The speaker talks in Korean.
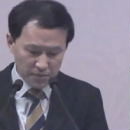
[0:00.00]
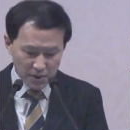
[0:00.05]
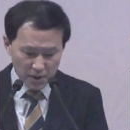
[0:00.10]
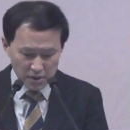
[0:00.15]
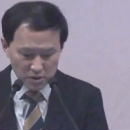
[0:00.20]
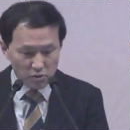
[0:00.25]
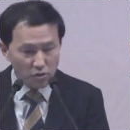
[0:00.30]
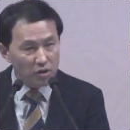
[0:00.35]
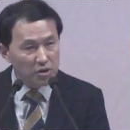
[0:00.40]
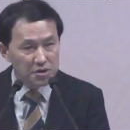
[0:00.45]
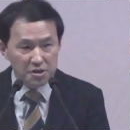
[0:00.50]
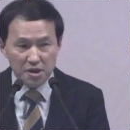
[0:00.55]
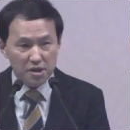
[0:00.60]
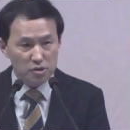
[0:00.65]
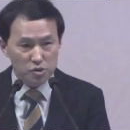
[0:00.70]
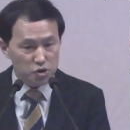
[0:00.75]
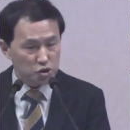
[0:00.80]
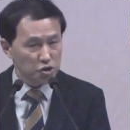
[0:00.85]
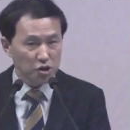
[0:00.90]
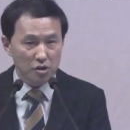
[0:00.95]
그래서
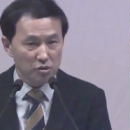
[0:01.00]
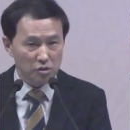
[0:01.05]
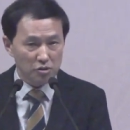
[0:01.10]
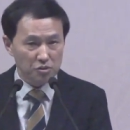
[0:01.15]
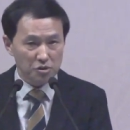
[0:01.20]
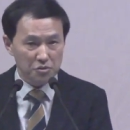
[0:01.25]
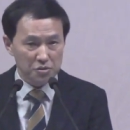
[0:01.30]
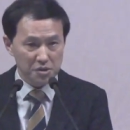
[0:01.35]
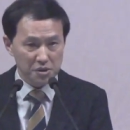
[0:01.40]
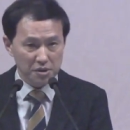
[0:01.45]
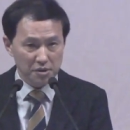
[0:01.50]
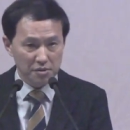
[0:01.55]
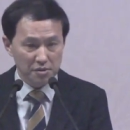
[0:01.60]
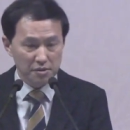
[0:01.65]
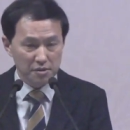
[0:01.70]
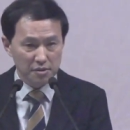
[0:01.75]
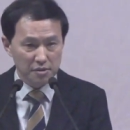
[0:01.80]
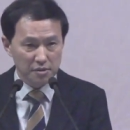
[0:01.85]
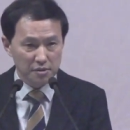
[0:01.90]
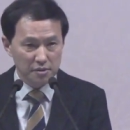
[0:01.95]
원죄는 주저할 것도 없어요.
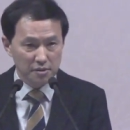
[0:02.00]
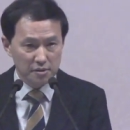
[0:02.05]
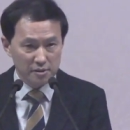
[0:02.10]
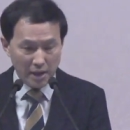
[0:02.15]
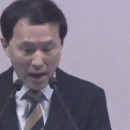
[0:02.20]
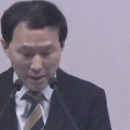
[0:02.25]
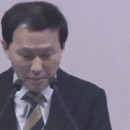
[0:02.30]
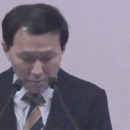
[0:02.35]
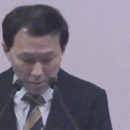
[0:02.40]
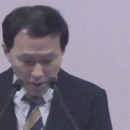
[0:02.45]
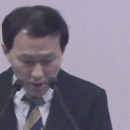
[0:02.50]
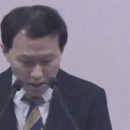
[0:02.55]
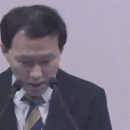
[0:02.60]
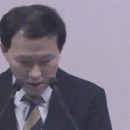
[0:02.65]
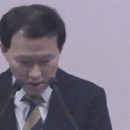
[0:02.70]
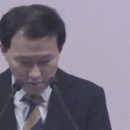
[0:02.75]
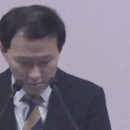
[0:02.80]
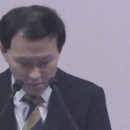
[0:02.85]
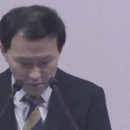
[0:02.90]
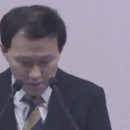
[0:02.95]

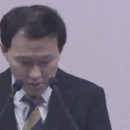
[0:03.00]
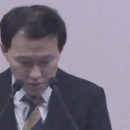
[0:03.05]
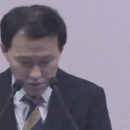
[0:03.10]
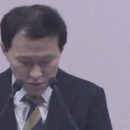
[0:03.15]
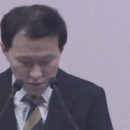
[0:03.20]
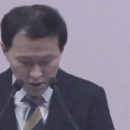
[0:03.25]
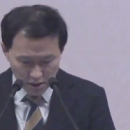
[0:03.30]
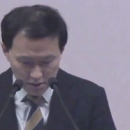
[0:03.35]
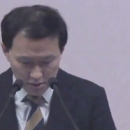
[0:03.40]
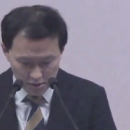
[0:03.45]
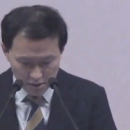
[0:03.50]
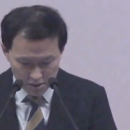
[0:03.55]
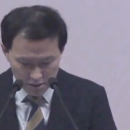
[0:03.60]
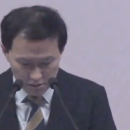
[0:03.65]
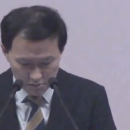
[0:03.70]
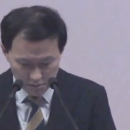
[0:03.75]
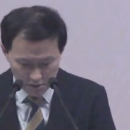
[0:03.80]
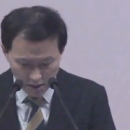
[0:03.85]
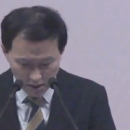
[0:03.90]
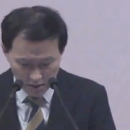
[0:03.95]
단번에 믿는 순간
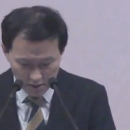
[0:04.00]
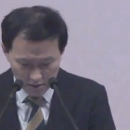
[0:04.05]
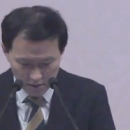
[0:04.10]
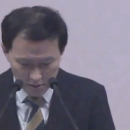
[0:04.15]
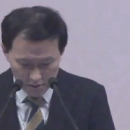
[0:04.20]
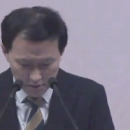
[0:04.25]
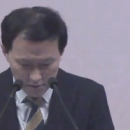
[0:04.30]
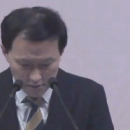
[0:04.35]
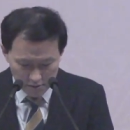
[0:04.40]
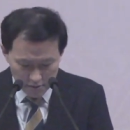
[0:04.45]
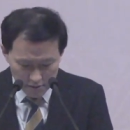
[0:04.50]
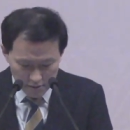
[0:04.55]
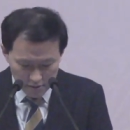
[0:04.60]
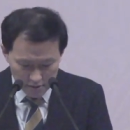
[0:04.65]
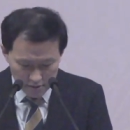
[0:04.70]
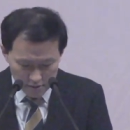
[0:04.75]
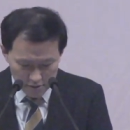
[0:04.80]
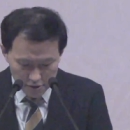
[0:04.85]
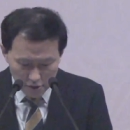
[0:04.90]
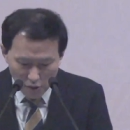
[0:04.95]
끝났습니다.
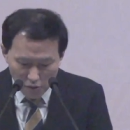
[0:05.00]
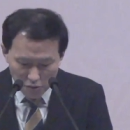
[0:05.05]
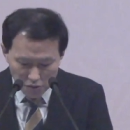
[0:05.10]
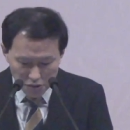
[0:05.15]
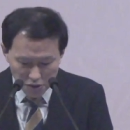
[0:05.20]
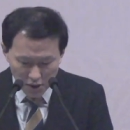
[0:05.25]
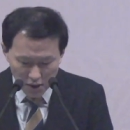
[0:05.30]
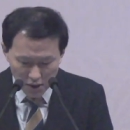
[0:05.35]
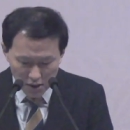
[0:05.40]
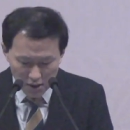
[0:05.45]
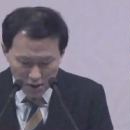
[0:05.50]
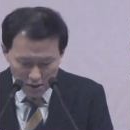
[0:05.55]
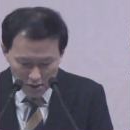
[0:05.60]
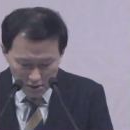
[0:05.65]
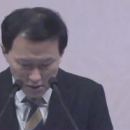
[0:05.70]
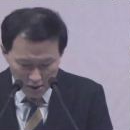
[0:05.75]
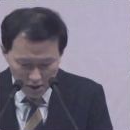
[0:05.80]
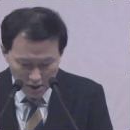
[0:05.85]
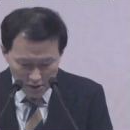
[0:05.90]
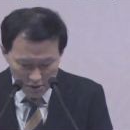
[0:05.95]
성소에
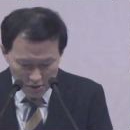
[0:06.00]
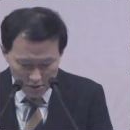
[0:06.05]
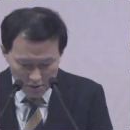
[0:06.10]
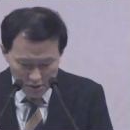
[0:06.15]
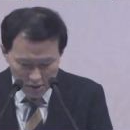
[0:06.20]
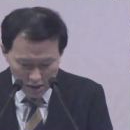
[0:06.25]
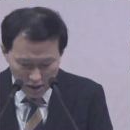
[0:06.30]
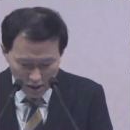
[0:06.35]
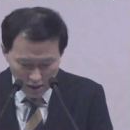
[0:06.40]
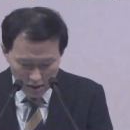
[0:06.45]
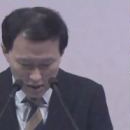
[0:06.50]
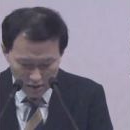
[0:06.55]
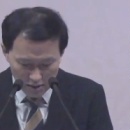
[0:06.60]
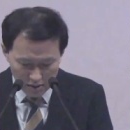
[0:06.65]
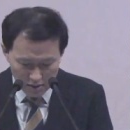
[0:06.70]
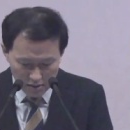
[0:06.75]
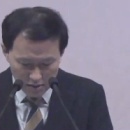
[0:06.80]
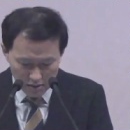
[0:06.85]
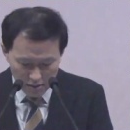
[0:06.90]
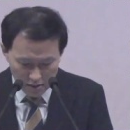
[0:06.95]
들어가셨느니라.
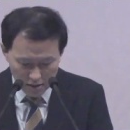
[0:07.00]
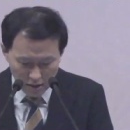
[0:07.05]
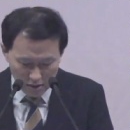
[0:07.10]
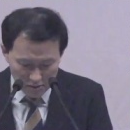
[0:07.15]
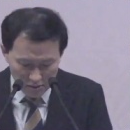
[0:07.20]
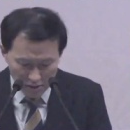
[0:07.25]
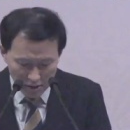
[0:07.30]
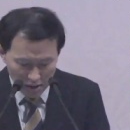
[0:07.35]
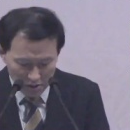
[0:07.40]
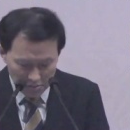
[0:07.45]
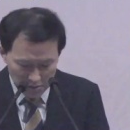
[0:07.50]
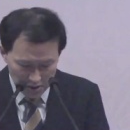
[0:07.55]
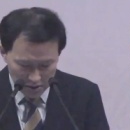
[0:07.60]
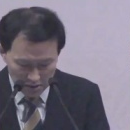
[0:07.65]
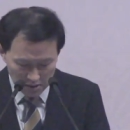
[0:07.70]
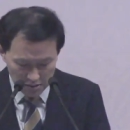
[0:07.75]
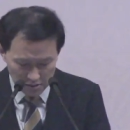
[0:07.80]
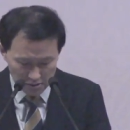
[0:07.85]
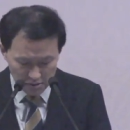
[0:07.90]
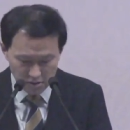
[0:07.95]
그냥 들어가면
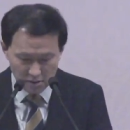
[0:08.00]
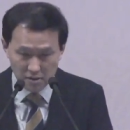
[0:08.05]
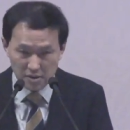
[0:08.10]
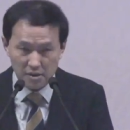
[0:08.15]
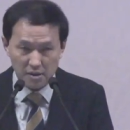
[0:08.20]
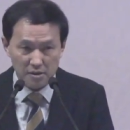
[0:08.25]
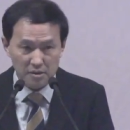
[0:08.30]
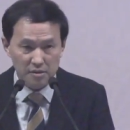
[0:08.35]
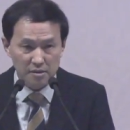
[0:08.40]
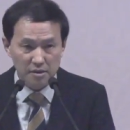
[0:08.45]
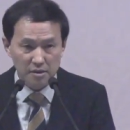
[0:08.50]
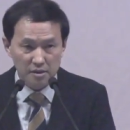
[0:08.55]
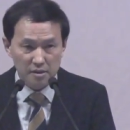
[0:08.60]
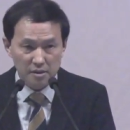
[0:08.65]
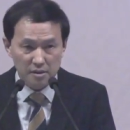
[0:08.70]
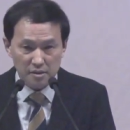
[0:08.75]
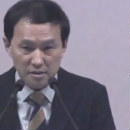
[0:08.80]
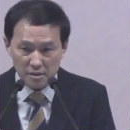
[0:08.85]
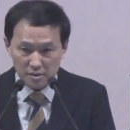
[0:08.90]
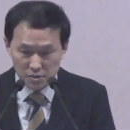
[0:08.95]
되는 거거든요. 이제는
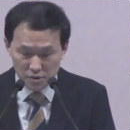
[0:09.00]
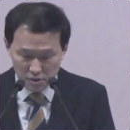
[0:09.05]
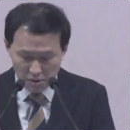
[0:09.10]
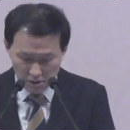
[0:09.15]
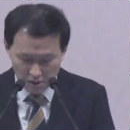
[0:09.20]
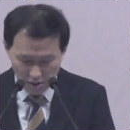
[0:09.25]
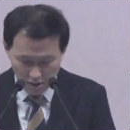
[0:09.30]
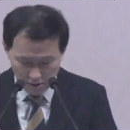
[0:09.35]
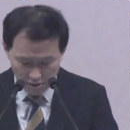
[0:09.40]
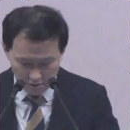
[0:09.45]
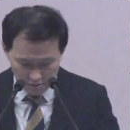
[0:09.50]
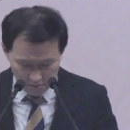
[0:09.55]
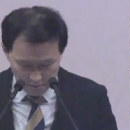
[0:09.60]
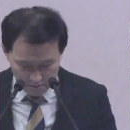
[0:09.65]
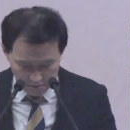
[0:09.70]
예수님께